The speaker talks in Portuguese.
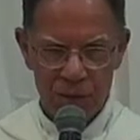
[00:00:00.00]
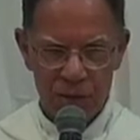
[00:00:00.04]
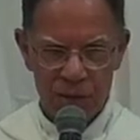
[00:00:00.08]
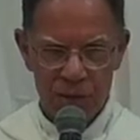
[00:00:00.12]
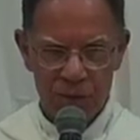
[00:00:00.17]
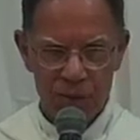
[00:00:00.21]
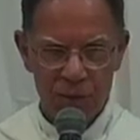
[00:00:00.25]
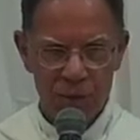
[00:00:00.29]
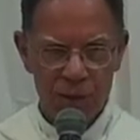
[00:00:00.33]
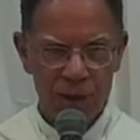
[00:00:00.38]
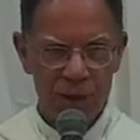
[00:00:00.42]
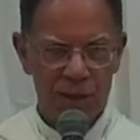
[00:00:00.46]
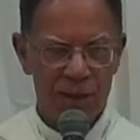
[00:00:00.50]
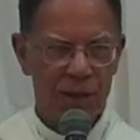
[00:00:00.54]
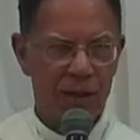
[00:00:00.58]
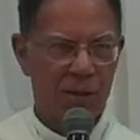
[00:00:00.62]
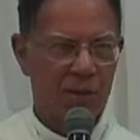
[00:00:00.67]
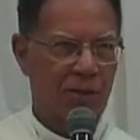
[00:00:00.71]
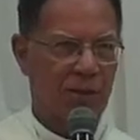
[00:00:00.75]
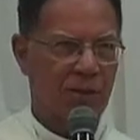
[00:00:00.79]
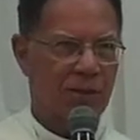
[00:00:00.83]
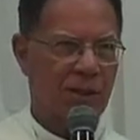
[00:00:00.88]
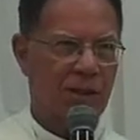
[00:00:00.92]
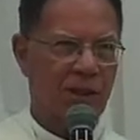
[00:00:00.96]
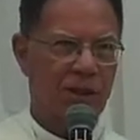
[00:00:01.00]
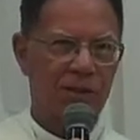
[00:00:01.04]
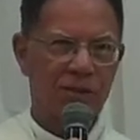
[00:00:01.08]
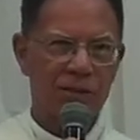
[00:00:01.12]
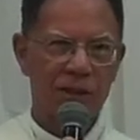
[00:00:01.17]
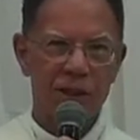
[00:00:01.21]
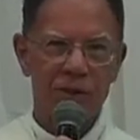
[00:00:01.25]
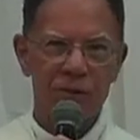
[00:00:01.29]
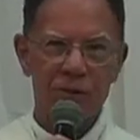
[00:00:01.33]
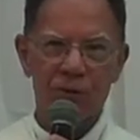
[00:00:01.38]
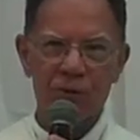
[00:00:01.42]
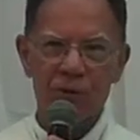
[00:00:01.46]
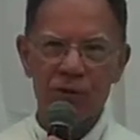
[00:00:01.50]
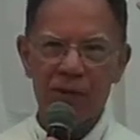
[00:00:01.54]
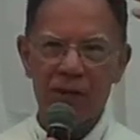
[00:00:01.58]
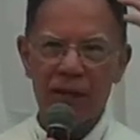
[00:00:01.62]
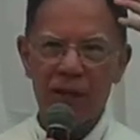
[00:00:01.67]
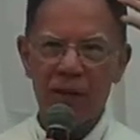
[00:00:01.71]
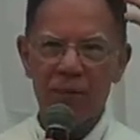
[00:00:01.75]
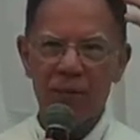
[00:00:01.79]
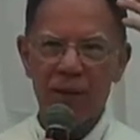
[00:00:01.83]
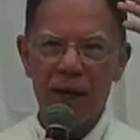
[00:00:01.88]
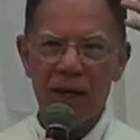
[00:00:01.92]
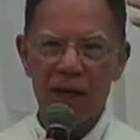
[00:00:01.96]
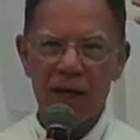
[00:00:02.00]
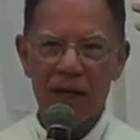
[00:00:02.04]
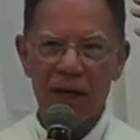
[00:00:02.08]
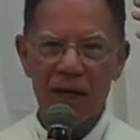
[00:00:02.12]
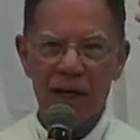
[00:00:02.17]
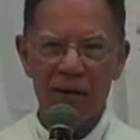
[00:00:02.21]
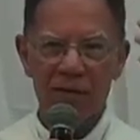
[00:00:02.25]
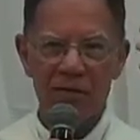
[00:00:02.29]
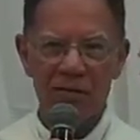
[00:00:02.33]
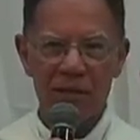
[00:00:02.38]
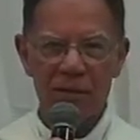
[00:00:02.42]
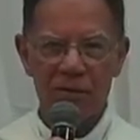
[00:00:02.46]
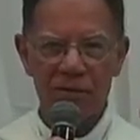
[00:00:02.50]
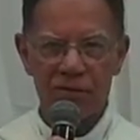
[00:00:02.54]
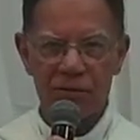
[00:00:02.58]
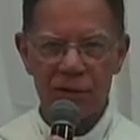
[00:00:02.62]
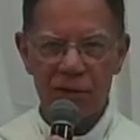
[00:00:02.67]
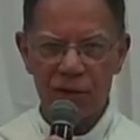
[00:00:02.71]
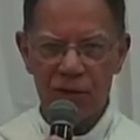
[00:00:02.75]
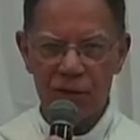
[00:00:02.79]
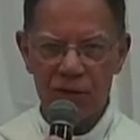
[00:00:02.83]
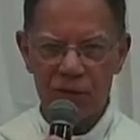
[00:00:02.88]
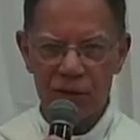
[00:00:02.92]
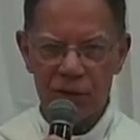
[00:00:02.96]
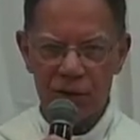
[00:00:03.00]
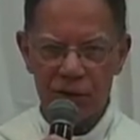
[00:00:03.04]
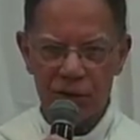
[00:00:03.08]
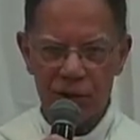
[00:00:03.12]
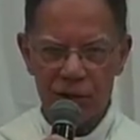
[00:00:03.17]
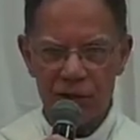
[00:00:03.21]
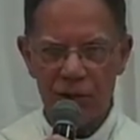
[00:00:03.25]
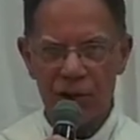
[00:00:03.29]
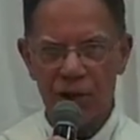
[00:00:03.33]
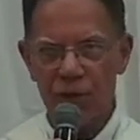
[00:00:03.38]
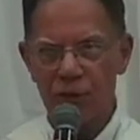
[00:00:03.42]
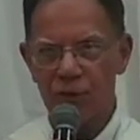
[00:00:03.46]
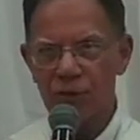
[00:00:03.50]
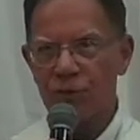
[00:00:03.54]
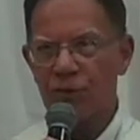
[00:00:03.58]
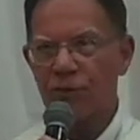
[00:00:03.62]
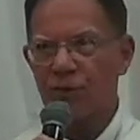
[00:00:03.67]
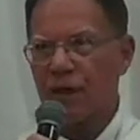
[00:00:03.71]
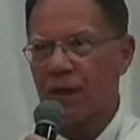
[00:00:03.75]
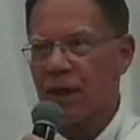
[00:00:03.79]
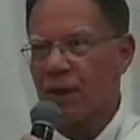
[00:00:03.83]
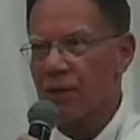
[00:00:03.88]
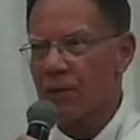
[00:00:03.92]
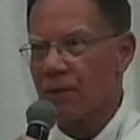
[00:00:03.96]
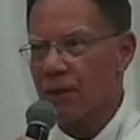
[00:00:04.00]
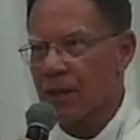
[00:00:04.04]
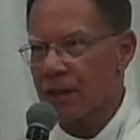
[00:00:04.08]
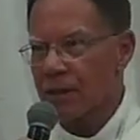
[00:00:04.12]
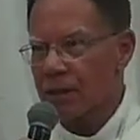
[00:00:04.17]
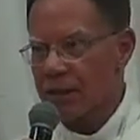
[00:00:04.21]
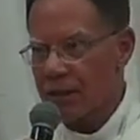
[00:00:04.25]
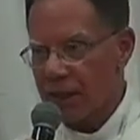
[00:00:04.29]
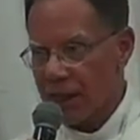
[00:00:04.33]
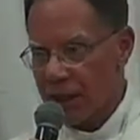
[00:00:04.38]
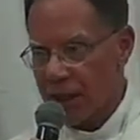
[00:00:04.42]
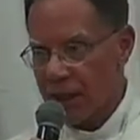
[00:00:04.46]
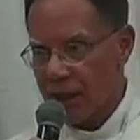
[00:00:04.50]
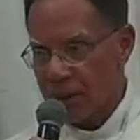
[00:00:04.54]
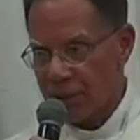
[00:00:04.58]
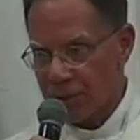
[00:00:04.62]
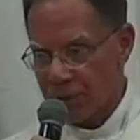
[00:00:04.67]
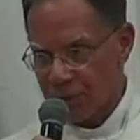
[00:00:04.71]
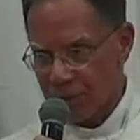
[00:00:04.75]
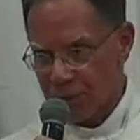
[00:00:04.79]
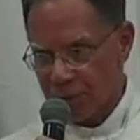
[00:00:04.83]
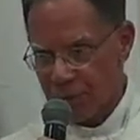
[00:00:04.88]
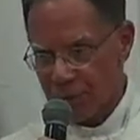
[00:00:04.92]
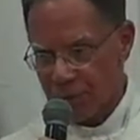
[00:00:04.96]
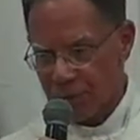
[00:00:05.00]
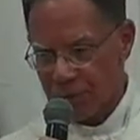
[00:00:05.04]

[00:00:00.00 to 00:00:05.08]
De modo que Jesus é a palavra viva de Deus, o Verbo é eterno.